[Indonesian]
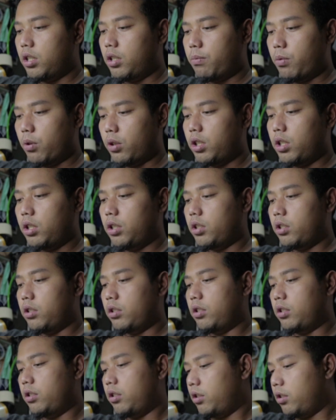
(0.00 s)
di body
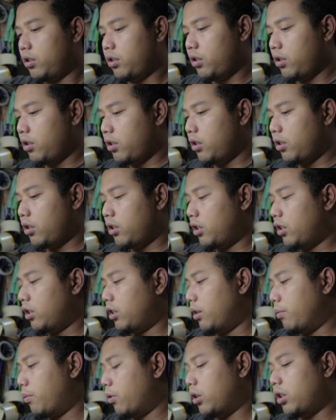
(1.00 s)

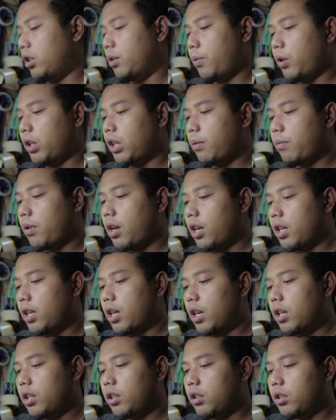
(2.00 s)
di body pantem
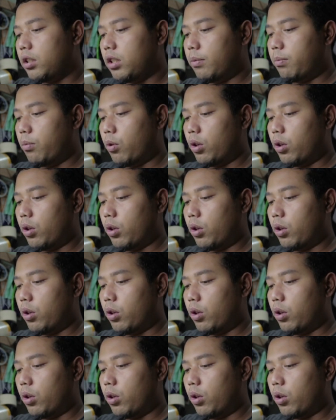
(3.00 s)
kalian di